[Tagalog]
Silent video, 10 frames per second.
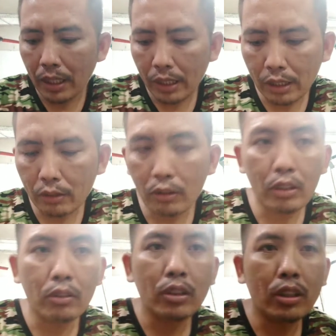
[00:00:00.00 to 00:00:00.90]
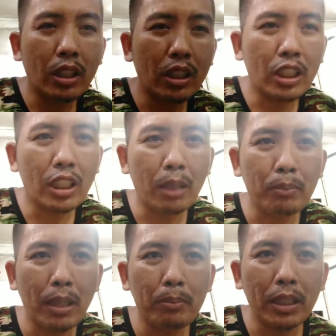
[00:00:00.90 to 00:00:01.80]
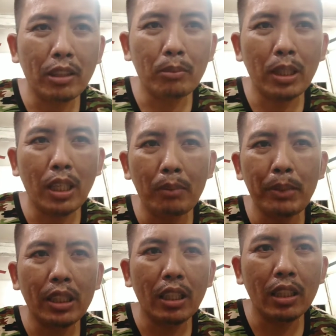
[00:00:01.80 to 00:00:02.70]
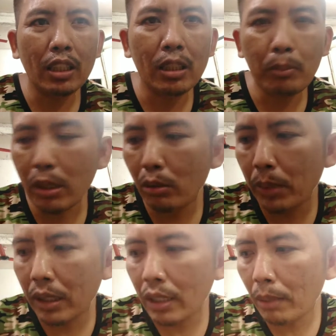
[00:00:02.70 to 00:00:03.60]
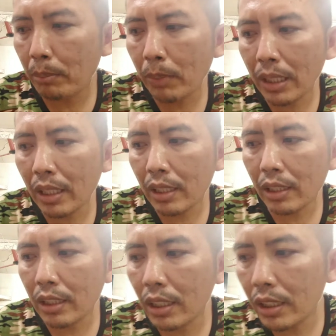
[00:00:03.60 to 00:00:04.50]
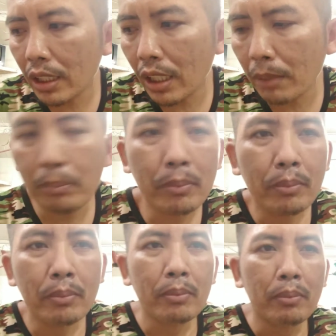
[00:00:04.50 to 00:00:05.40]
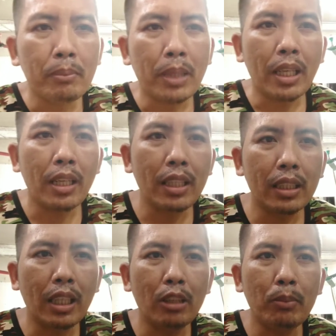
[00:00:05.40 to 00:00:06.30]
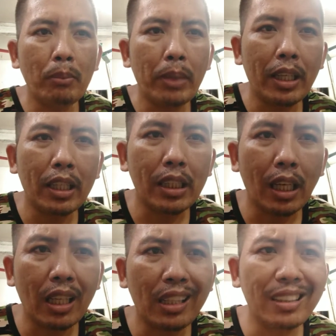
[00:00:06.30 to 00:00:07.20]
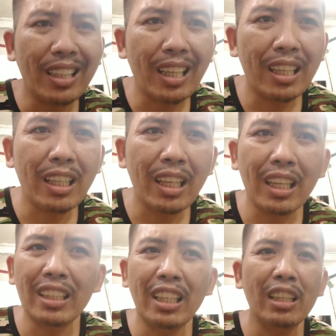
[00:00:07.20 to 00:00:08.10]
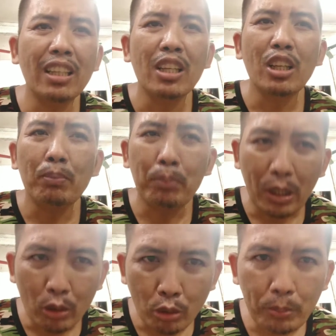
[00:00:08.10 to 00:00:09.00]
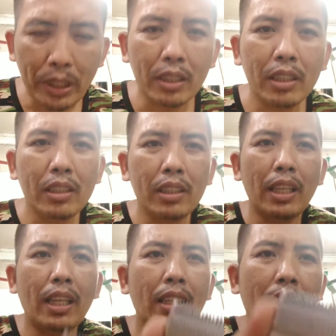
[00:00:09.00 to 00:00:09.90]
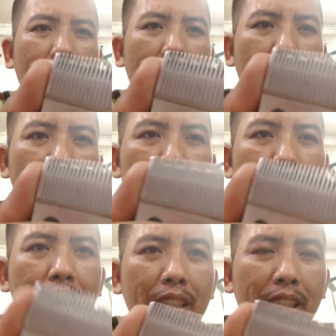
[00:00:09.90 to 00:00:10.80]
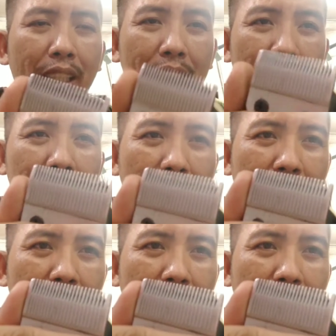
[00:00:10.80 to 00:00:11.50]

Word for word: palagi ko na itong sinicheck up dapat yung magamit natin sa panggupit dapat ating sinicheck up para hindi tayo maberya sa kalagitnaan ng ating paggupit ayan tignan natin itesting